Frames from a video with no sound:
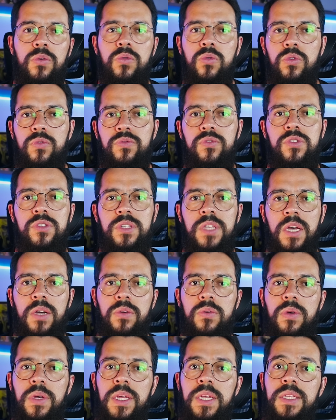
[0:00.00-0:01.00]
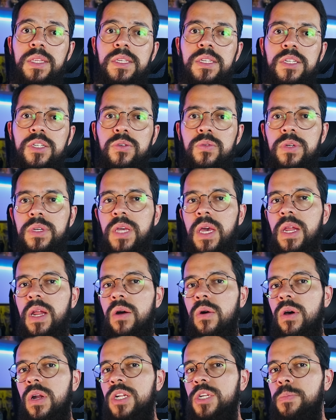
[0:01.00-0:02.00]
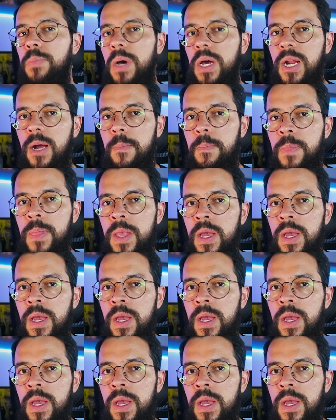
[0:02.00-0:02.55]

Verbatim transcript: no novo século, ele decidiu que era hora de parar.